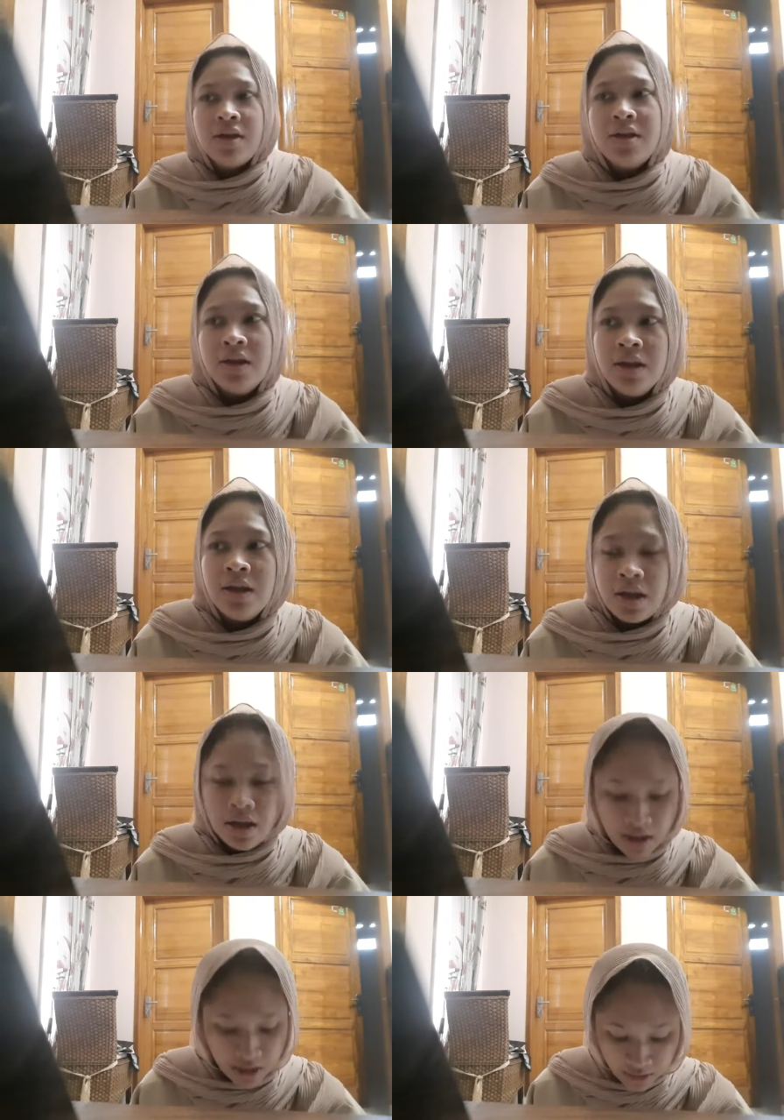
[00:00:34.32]
dan
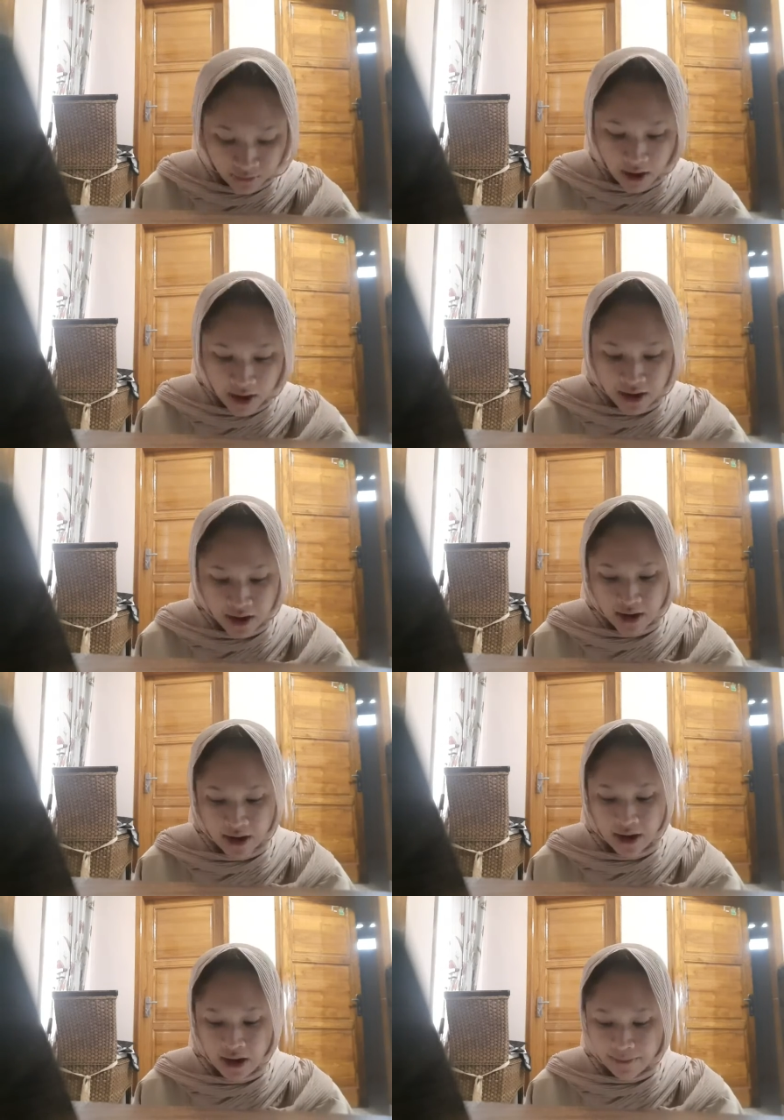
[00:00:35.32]
ini tuh ada
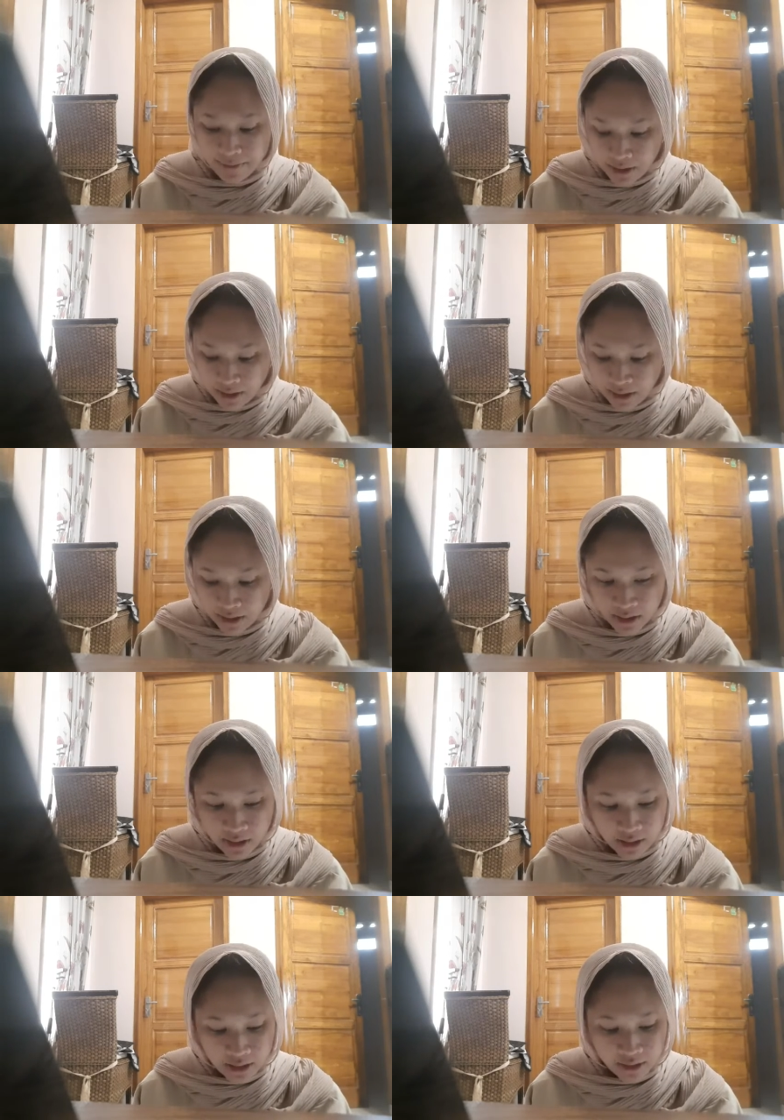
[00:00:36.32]
kayak
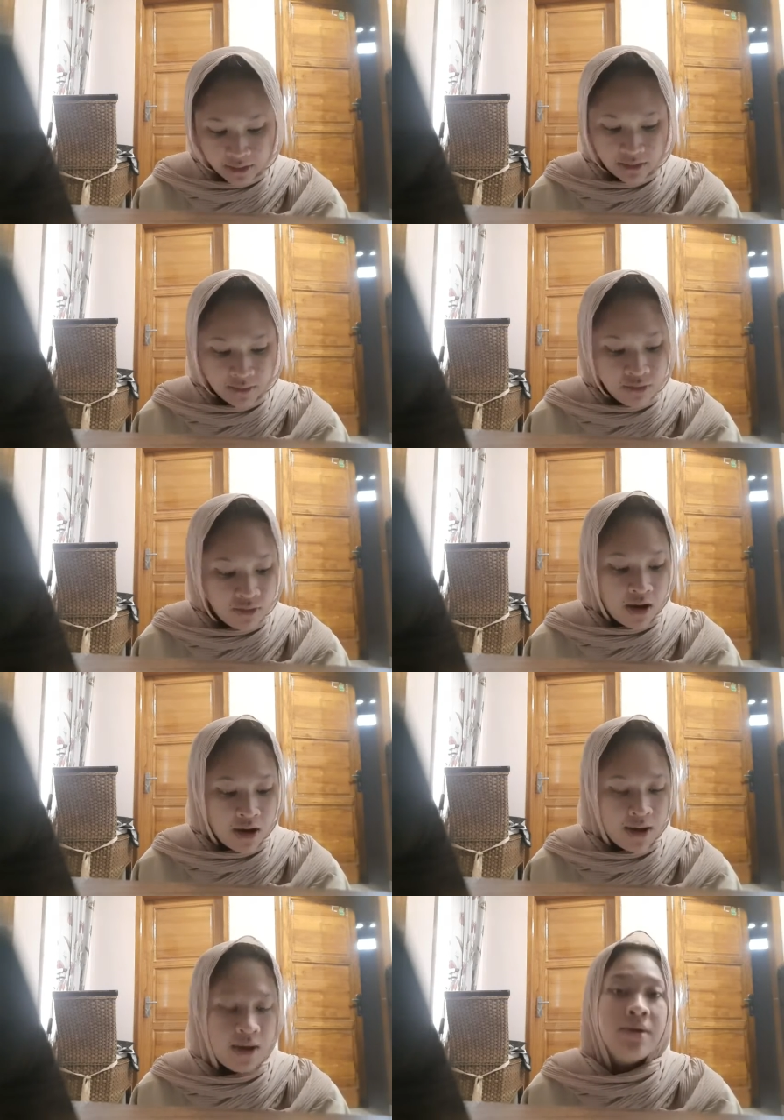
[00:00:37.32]
uh, sebuah